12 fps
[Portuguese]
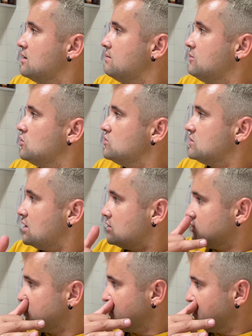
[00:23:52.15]

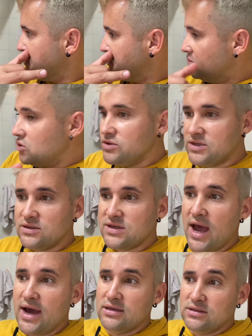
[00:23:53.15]
1.200, 1.200
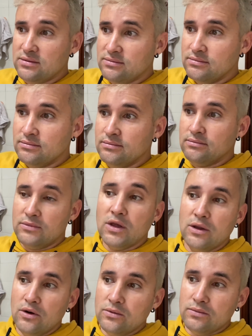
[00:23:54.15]
reais,
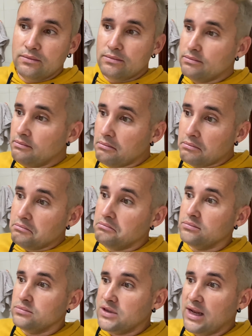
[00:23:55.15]
entendeu?
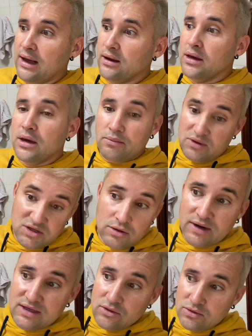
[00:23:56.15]
sei lá, pode ser no
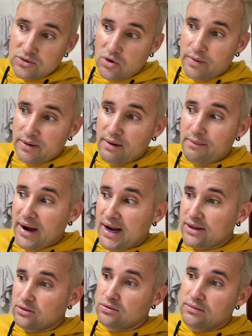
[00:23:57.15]
Brasil você compra mais
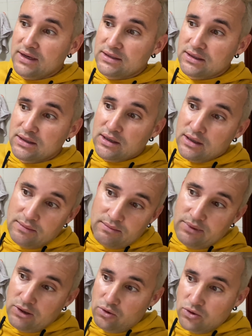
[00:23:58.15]
barato, mas
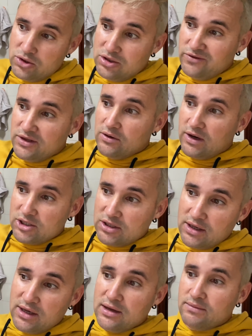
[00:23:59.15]
pelo custo de vida eu acho
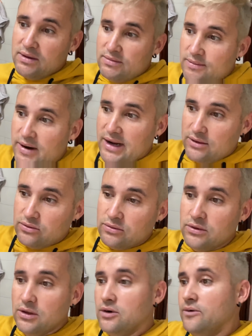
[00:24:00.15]
que aqui é bem mais barato,
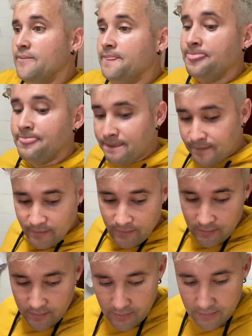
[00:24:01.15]
entendeu?
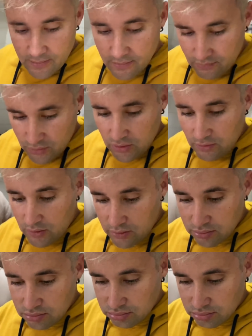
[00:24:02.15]
Muito bom.